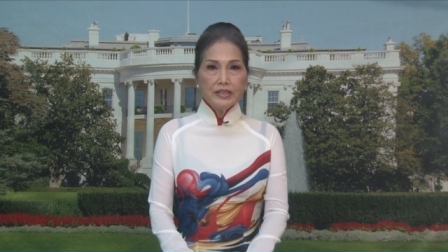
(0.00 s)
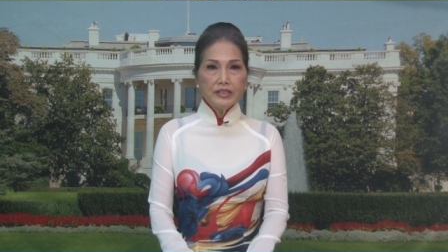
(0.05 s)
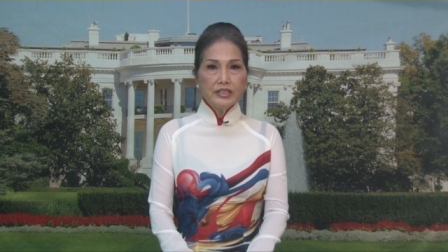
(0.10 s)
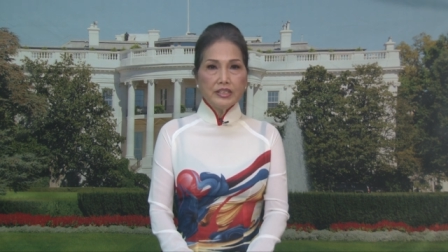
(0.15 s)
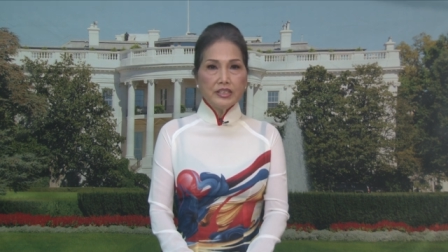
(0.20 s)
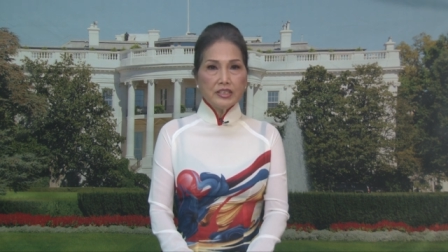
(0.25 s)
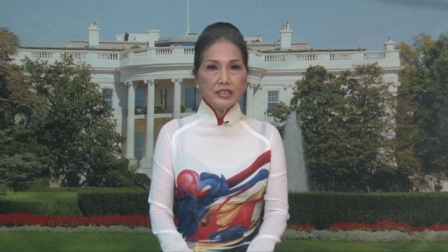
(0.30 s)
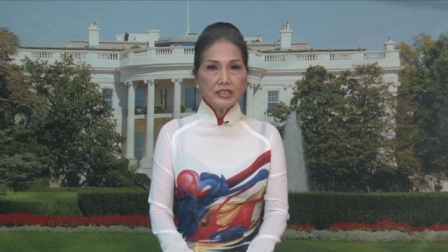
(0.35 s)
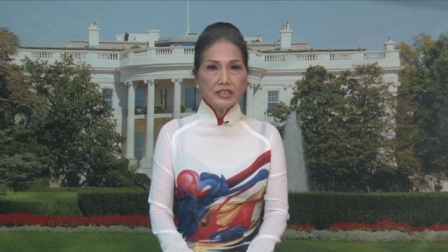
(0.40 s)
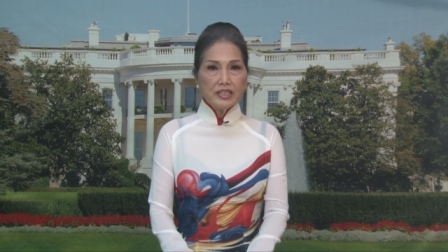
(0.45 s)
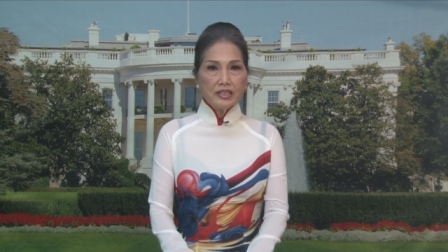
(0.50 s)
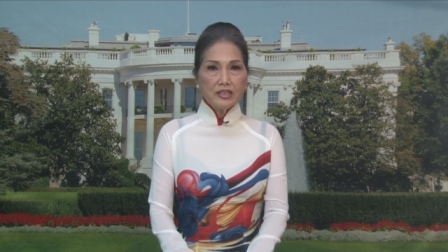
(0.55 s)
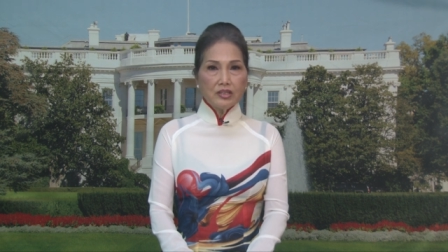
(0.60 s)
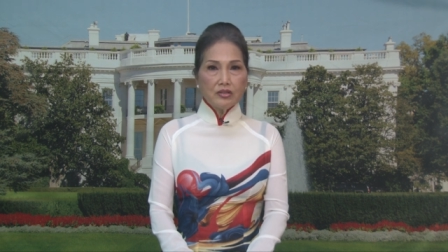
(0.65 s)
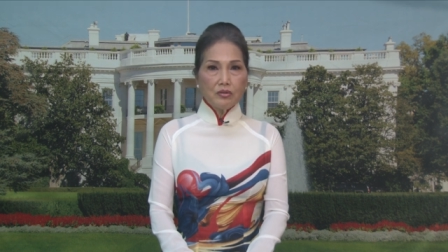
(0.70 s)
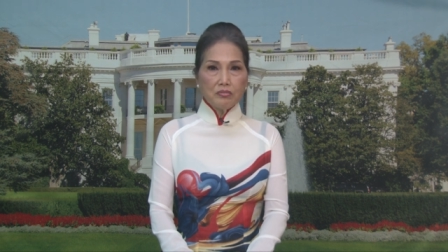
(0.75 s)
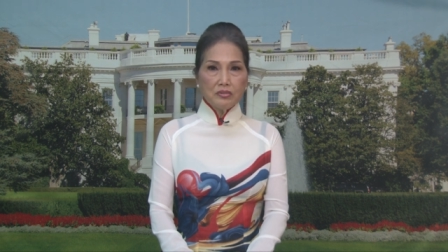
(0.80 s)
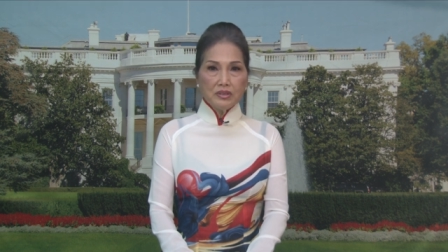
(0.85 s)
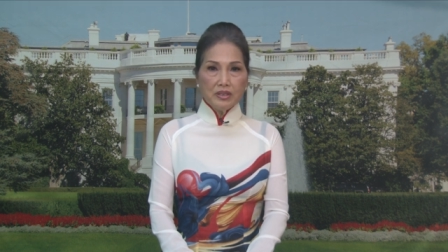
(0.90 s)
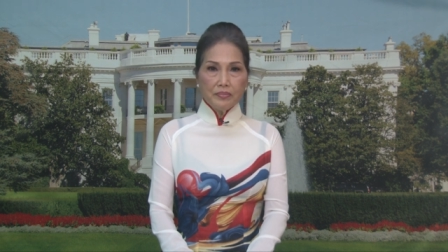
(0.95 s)
chiến tranh
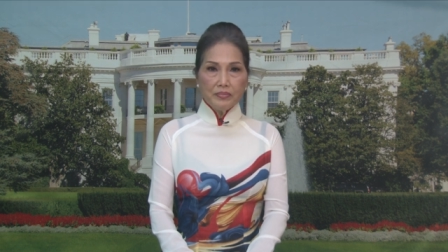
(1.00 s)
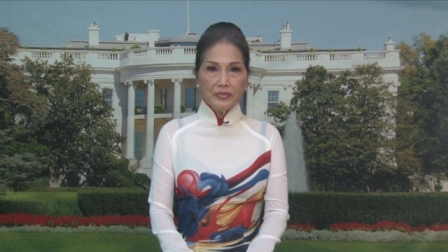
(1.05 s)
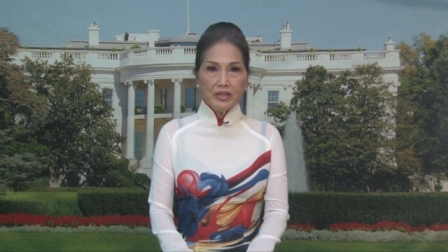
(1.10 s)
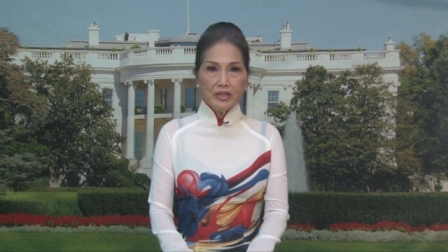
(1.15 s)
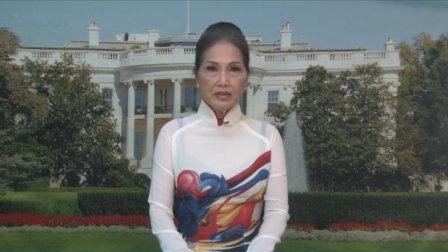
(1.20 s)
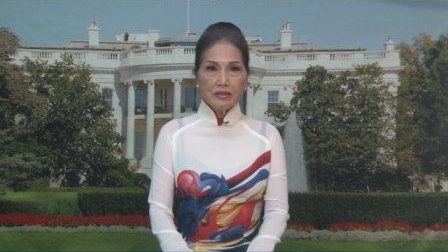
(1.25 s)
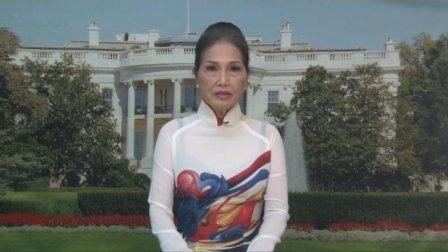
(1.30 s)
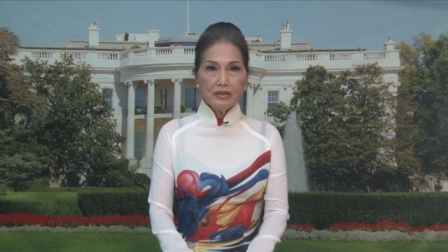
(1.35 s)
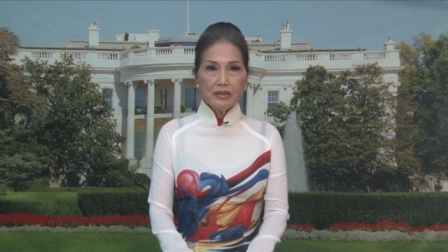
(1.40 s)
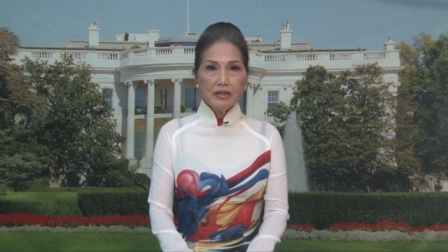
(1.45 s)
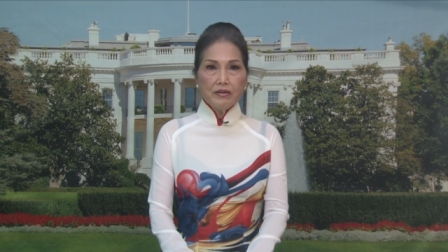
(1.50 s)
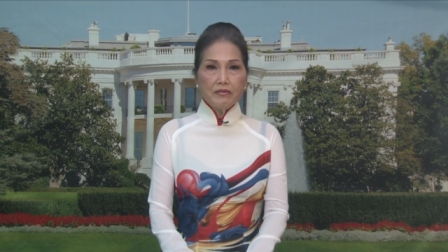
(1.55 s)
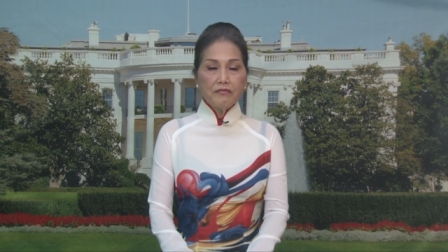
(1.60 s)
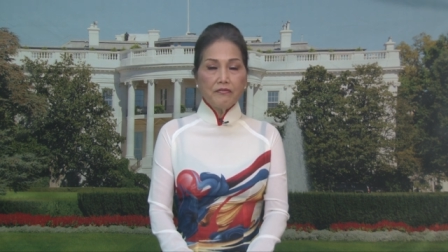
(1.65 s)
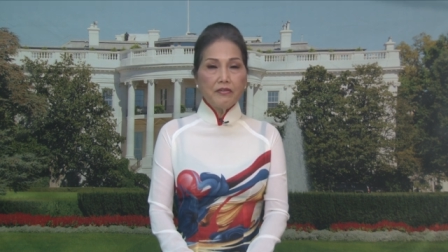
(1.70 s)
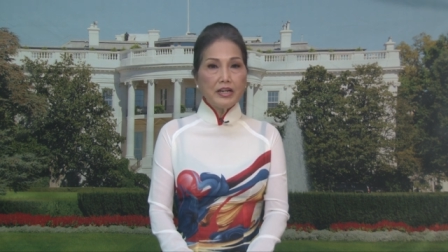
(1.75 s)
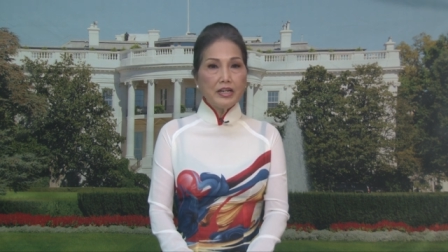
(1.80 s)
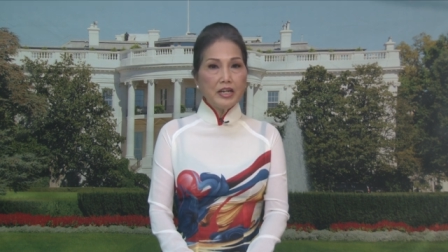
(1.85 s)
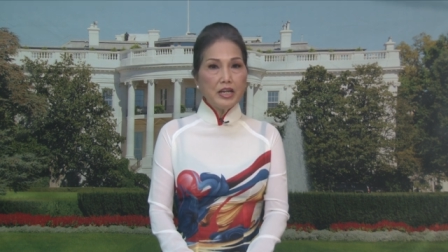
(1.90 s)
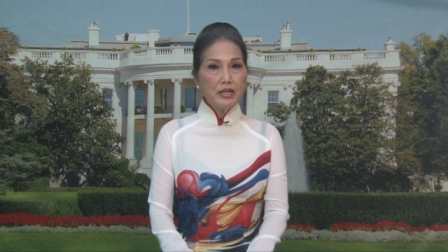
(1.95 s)
cũng chấm dứt
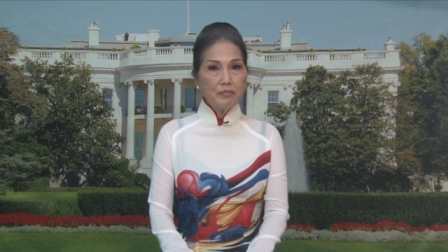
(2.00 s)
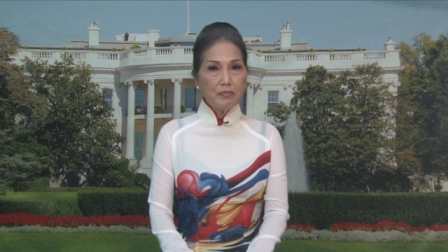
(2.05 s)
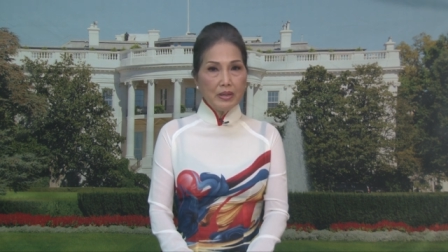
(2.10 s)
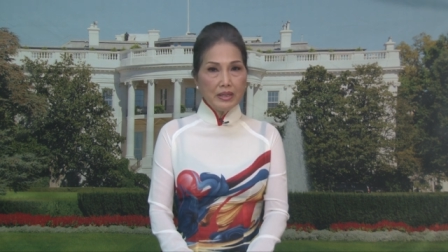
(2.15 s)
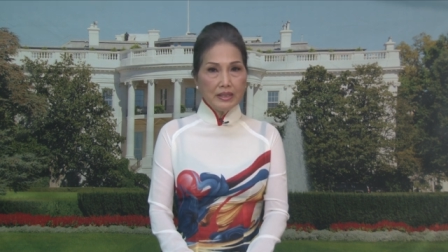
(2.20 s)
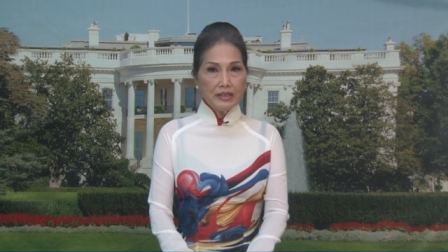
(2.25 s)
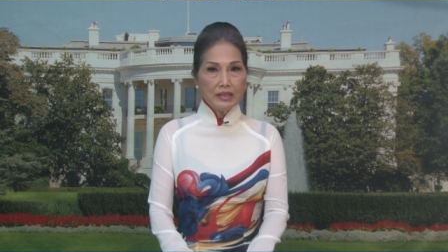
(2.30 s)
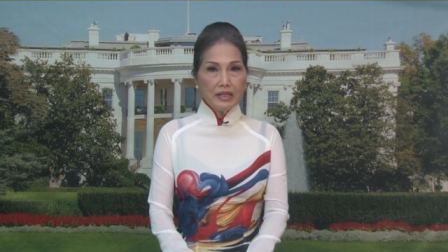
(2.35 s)
và nên bình